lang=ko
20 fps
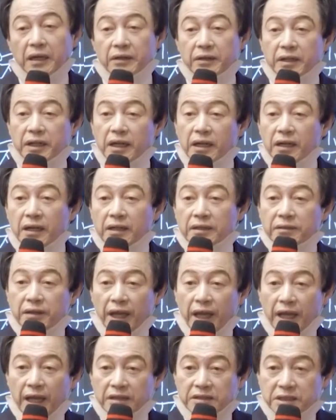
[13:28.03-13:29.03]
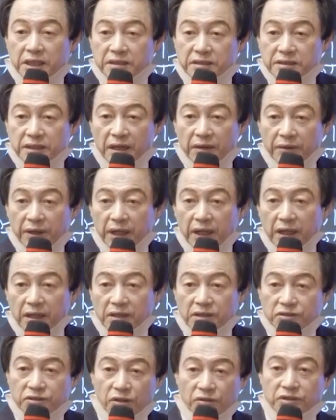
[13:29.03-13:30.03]
그러니까 대천사와
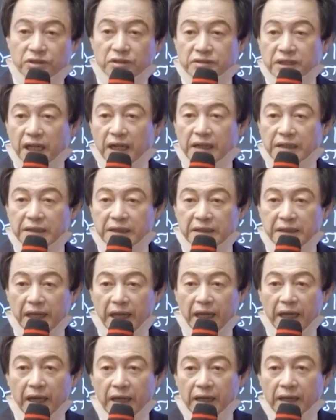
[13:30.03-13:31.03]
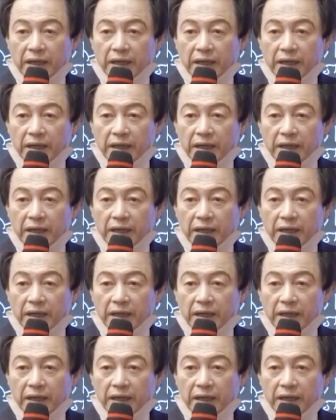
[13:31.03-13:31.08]
소천사가 있는데